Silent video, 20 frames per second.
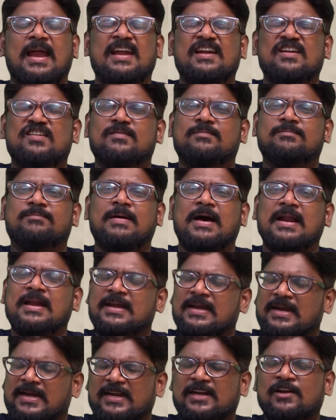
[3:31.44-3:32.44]
అండ్
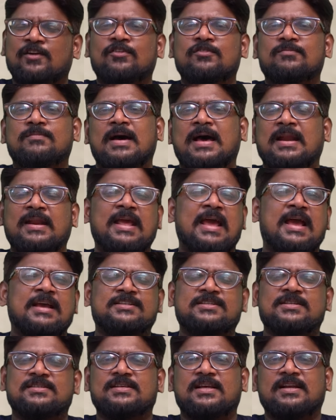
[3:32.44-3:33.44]
అన్నిట్లోనూ భారీ
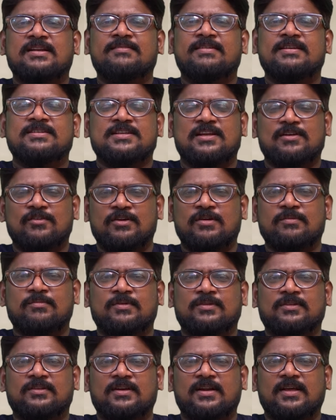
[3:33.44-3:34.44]
యాక్షన్స్ వేషాలు
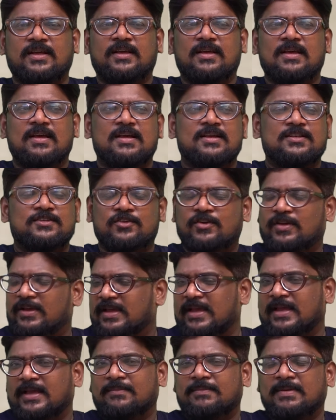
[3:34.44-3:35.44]
ఉండబోతున్నాయి సో
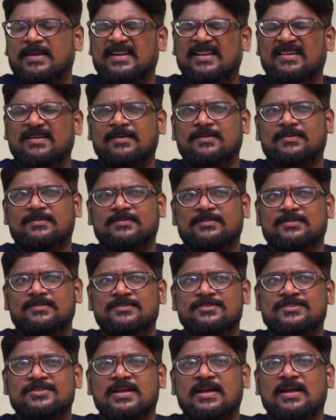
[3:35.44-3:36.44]
ఇక ఏమైనా
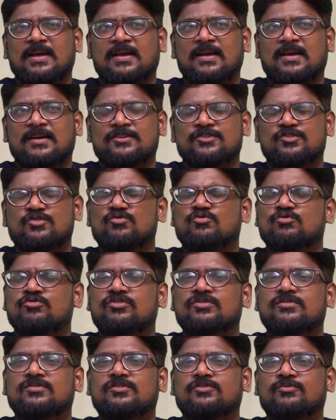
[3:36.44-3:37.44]
జ జూన్
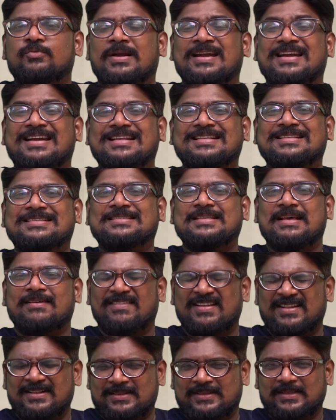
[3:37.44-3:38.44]
ట్వంటీ
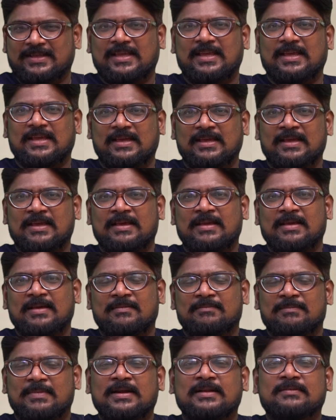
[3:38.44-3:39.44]
సెవెంత్కి
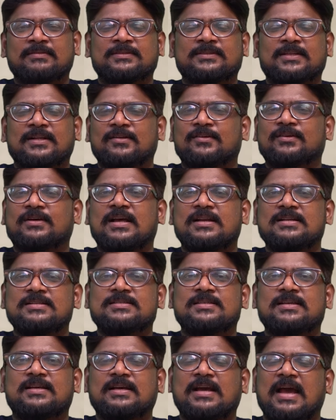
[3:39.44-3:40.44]
మనమందరం
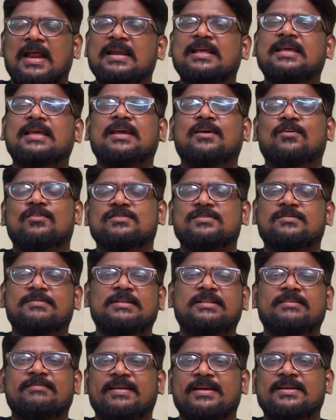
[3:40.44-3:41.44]
కలిసి కల్కి కోసం
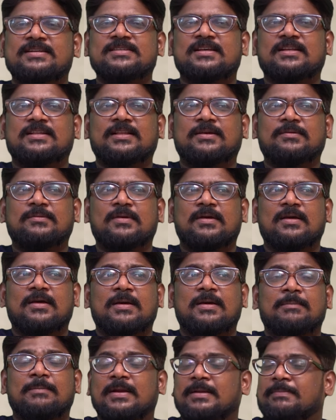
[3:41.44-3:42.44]
అయితే వెయిట్ చేద్దాం
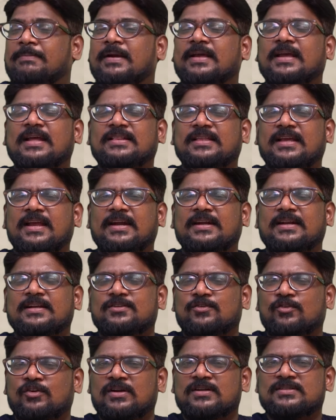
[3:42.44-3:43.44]
మరి ఇప్పటికే
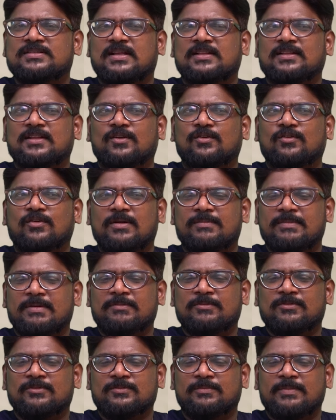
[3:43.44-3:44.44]
థియేటర్స్ ఓనర్స్ అందరూ కూడా
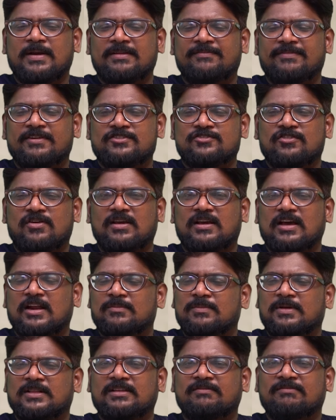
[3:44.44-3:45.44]
మేము బెనిఫిట్ షోలకు
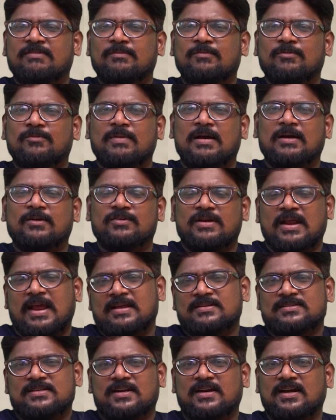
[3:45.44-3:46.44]
అనుమతి ఇవ్వము మాకు
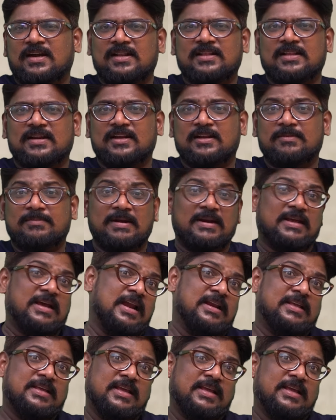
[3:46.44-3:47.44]
న్యాయం జరగట్లేదు అన్నారు మరి
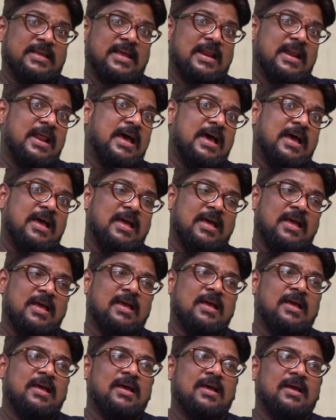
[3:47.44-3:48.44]
కల్కికి ఎలా
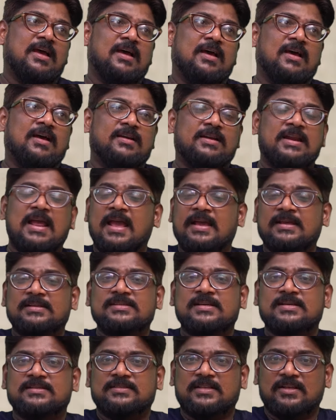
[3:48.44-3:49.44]
న్యాయం
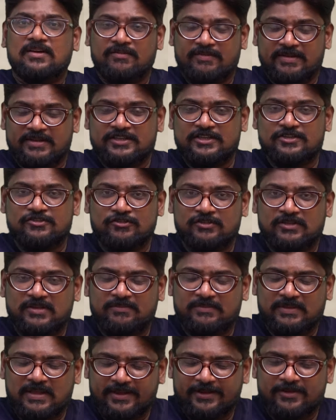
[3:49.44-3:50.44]
చేస్తారో వేచి
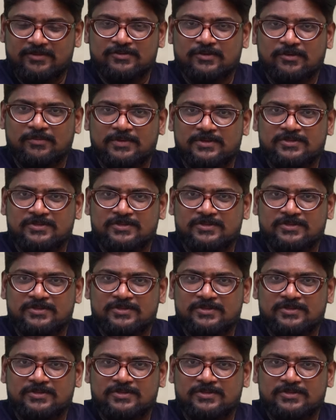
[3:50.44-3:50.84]
చూద్దాం థ్యాంక్ యూ సో